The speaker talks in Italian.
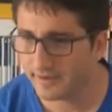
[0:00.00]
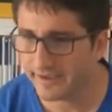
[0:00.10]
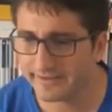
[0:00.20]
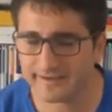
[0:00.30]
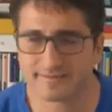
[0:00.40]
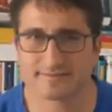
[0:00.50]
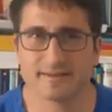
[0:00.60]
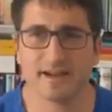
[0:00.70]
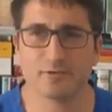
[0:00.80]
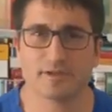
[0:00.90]
gli haters
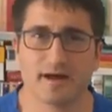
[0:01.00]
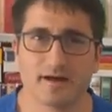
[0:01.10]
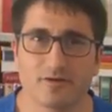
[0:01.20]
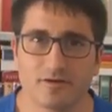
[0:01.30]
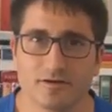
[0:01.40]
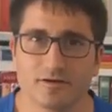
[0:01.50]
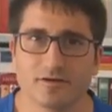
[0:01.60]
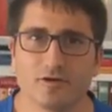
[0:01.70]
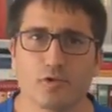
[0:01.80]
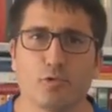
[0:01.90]
di Lautaro,
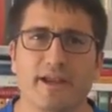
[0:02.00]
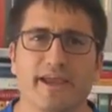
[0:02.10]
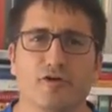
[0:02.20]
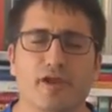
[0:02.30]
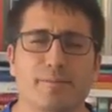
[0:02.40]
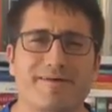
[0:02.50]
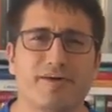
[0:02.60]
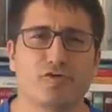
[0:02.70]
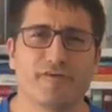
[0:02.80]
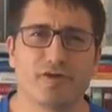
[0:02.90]
quelli che lo
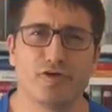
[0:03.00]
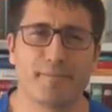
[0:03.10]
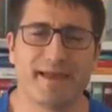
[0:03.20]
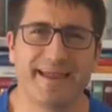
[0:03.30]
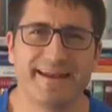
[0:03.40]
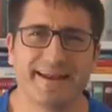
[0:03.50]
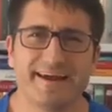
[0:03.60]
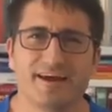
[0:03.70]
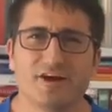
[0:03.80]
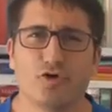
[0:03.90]
chiamavano Verona
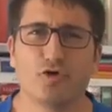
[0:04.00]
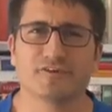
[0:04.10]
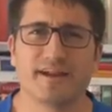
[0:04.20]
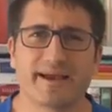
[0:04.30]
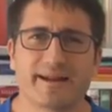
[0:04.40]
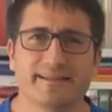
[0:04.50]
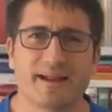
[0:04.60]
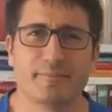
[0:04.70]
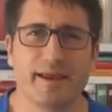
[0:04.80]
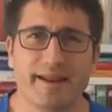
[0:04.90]
Men o
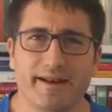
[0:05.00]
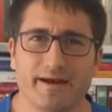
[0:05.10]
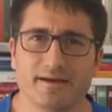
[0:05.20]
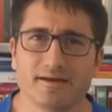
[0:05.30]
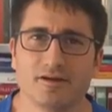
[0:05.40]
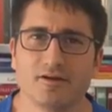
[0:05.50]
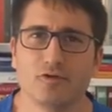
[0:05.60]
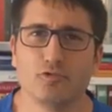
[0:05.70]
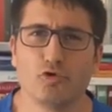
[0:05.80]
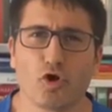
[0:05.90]
Salernitana Men.
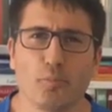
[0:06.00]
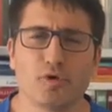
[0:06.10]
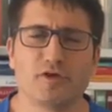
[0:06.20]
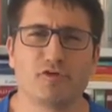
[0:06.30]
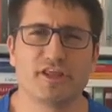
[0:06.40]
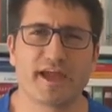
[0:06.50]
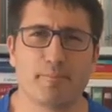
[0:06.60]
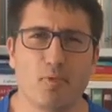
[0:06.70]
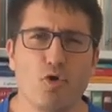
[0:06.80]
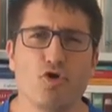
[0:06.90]
Un gruppo, devo dire,
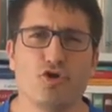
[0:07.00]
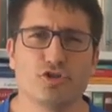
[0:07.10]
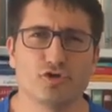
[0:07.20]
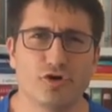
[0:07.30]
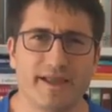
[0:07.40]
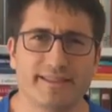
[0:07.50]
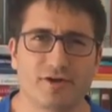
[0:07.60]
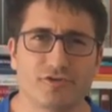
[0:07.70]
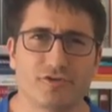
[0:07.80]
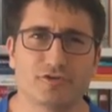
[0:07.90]
molto
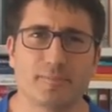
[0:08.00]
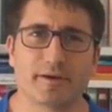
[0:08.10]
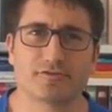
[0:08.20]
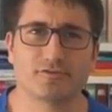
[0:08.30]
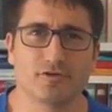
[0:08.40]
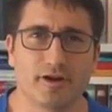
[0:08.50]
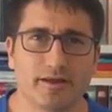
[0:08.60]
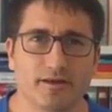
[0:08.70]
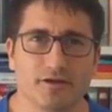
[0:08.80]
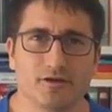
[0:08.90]
eterogeneo di
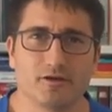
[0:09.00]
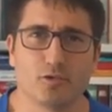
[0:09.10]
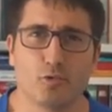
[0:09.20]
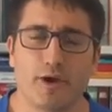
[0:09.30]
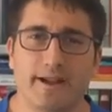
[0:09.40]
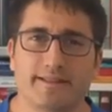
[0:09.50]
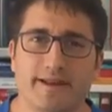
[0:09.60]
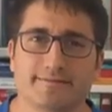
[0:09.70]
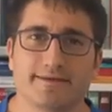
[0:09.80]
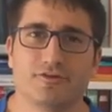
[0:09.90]
persone, quelli
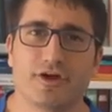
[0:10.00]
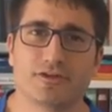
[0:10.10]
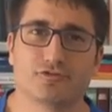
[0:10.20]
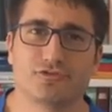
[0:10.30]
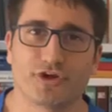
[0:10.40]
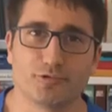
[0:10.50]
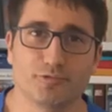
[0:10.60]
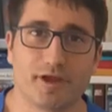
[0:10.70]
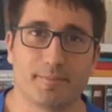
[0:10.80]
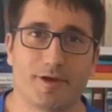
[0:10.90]
del sei girato
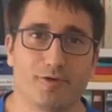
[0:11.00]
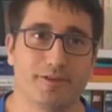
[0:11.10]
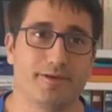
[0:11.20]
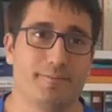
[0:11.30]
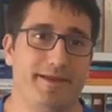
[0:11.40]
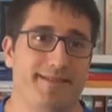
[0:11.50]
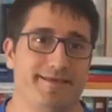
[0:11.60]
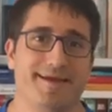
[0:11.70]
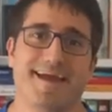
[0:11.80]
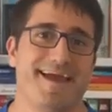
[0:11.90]
Giroud, che però
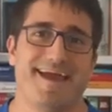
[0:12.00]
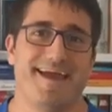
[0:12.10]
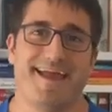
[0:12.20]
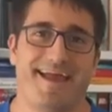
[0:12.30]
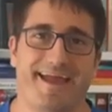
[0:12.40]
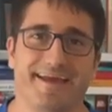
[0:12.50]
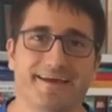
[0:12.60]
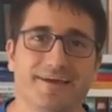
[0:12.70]
ultimamente